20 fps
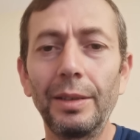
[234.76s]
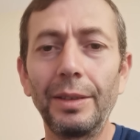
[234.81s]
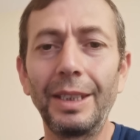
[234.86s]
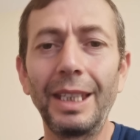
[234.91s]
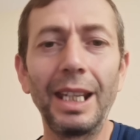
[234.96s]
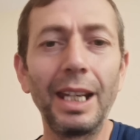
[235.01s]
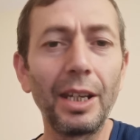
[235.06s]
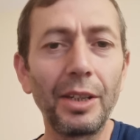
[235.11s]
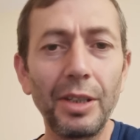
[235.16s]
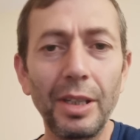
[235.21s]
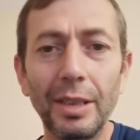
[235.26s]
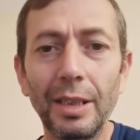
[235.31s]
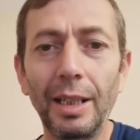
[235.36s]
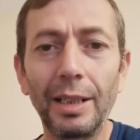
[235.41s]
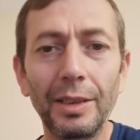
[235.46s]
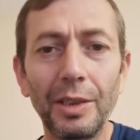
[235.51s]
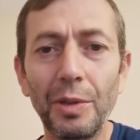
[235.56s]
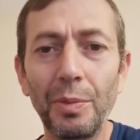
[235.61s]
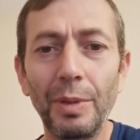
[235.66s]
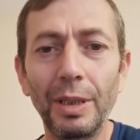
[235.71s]
gereksiz
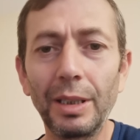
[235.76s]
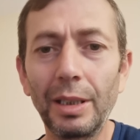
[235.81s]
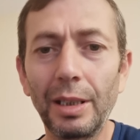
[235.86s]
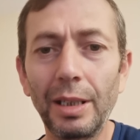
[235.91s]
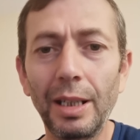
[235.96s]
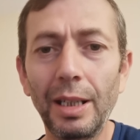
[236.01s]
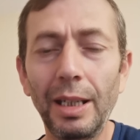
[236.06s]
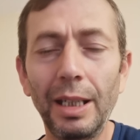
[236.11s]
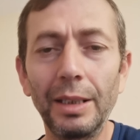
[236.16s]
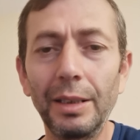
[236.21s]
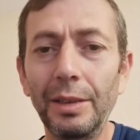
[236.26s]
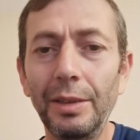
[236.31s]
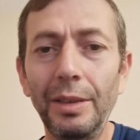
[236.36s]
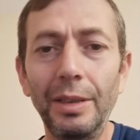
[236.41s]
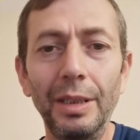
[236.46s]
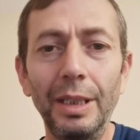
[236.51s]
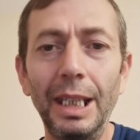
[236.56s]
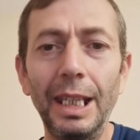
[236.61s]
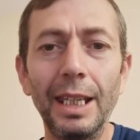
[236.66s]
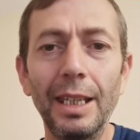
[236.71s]
tartışmalara
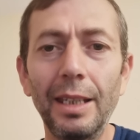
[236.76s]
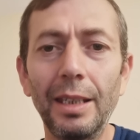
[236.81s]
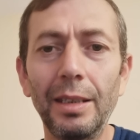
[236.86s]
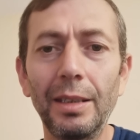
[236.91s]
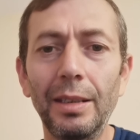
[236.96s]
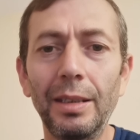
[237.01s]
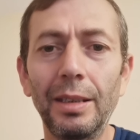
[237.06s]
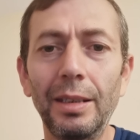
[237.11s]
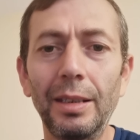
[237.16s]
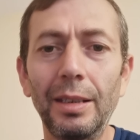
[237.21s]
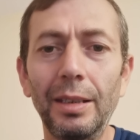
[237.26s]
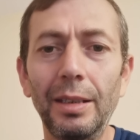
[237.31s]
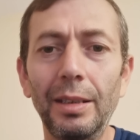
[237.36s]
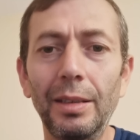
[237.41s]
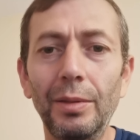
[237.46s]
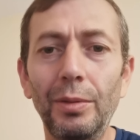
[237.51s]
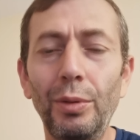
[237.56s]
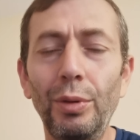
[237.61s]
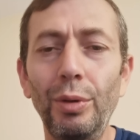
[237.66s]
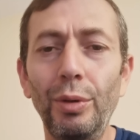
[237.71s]
hani niye e,
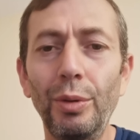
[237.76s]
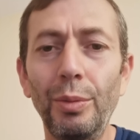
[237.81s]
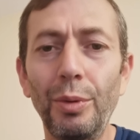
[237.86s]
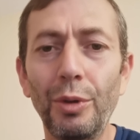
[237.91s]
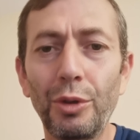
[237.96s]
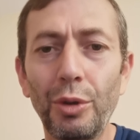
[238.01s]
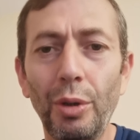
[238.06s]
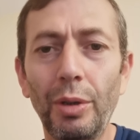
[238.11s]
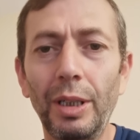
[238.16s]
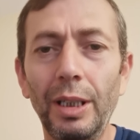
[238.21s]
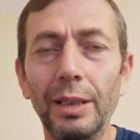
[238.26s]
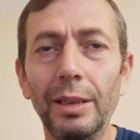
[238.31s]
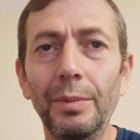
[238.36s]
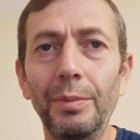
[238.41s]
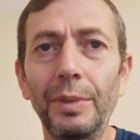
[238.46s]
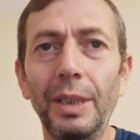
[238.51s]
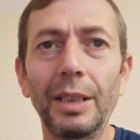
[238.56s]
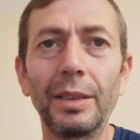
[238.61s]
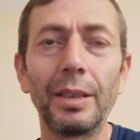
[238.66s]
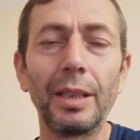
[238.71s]
kulübü
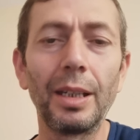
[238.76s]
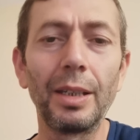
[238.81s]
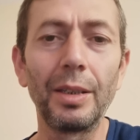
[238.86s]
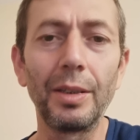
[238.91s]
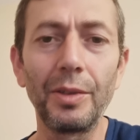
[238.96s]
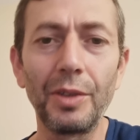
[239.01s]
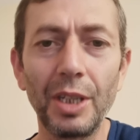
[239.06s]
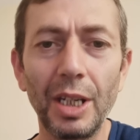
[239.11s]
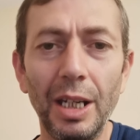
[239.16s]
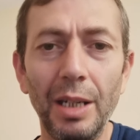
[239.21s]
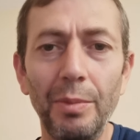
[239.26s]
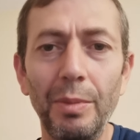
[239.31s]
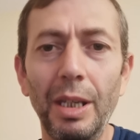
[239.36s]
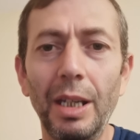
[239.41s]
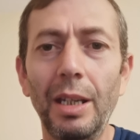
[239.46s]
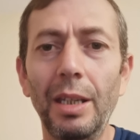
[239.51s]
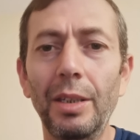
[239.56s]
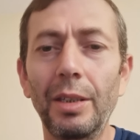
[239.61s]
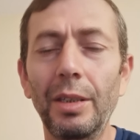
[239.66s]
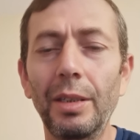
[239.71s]
sokalım ya da
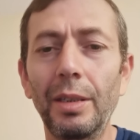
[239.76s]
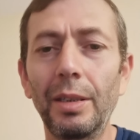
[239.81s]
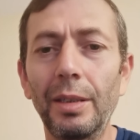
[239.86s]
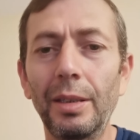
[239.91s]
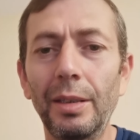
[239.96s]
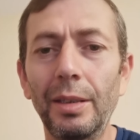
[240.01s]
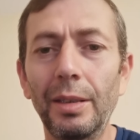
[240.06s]
camiayı e,